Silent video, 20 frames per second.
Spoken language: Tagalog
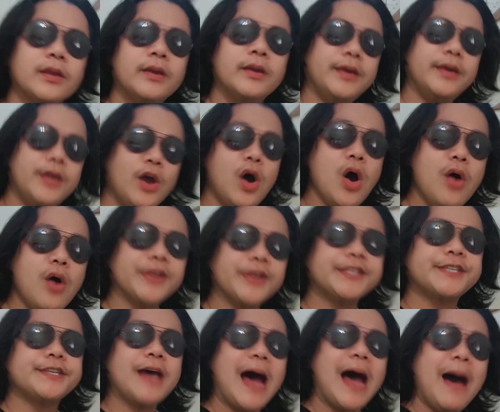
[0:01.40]
Yo,
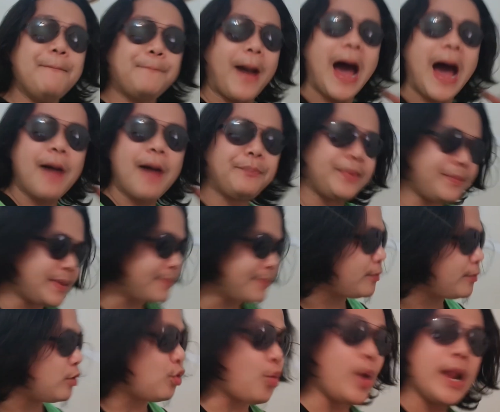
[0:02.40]
what's up? Happy
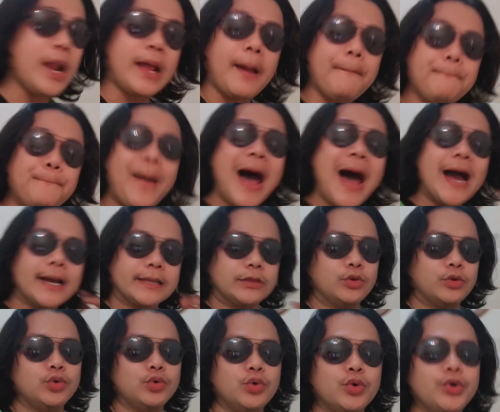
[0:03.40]
people! Welcome back
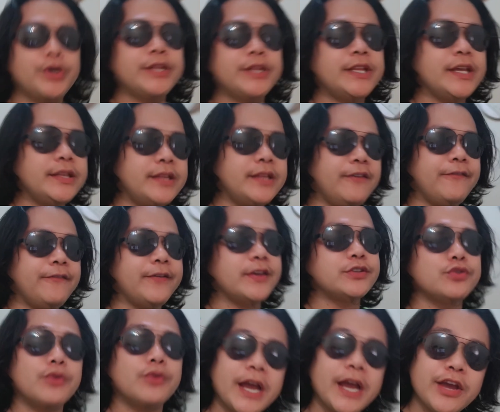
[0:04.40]
to Duduiting TV.
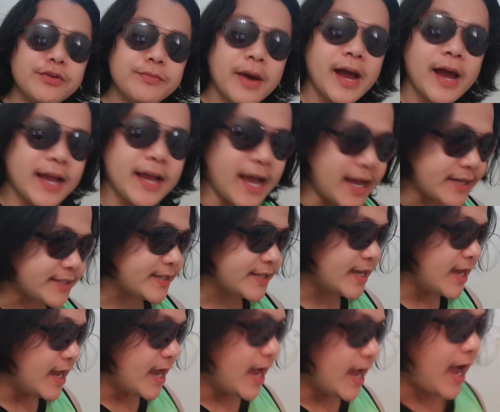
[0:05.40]
So ngayon mga guys,
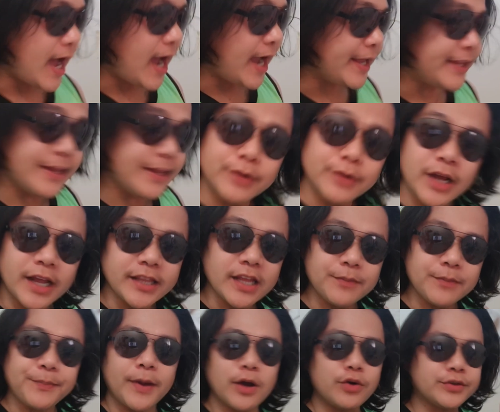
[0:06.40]
uh, hindi muna
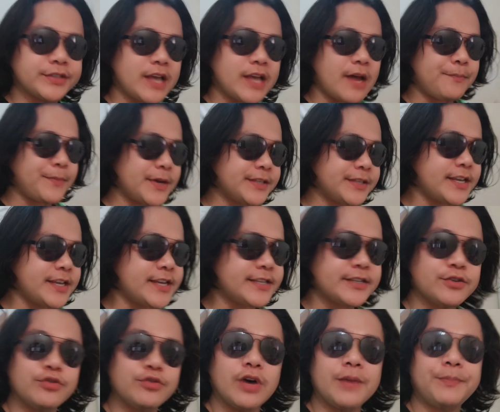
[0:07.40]
natin pag-usapan si
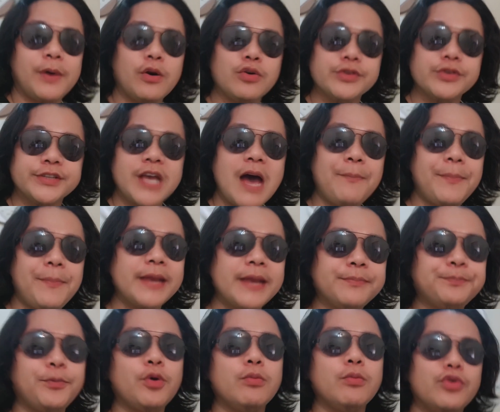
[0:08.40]
Iskwa. Ah.
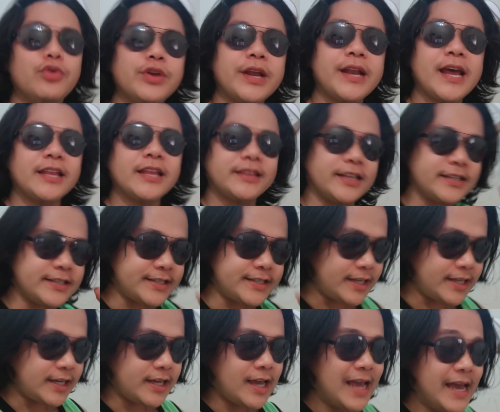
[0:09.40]
Pag-usapan po muna natin
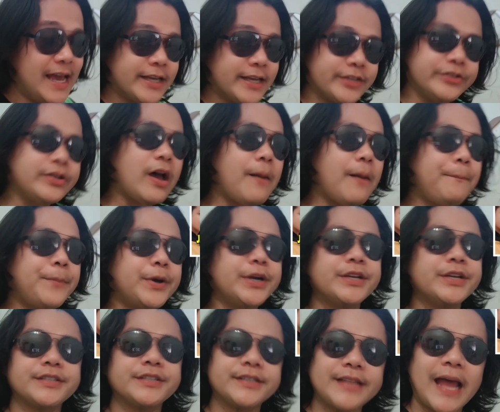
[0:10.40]
si Jumper
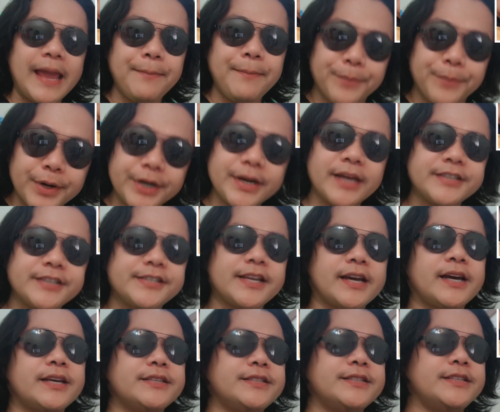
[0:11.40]
Sniper at
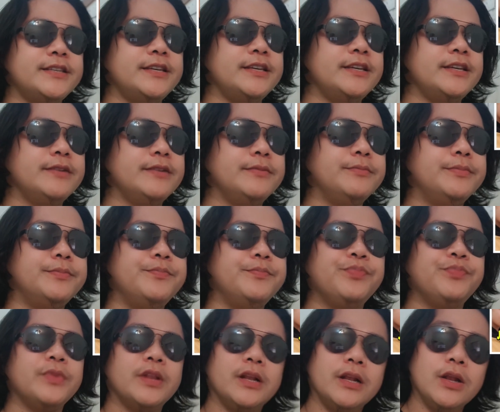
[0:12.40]
saka si
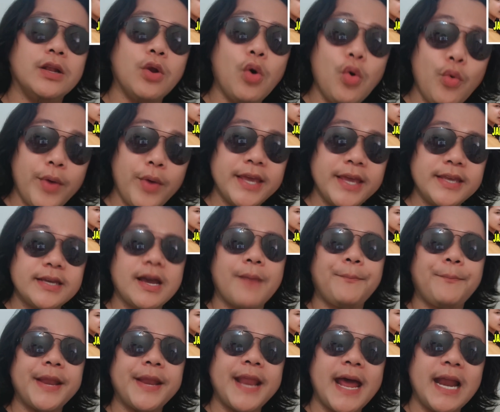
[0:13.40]
Lowe
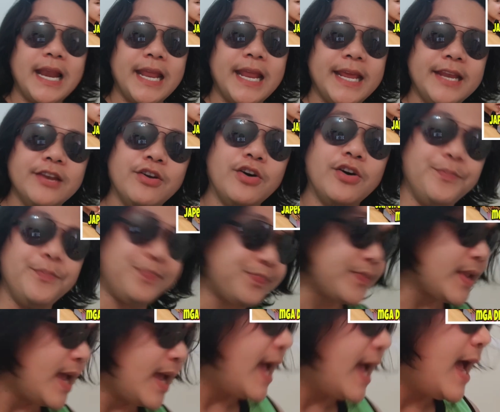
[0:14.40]
Kapanalig, no?
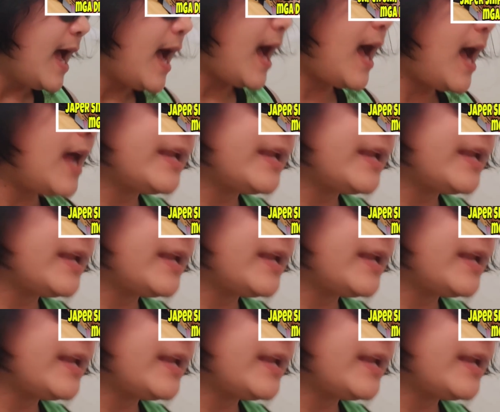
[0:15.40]
Ah, uh,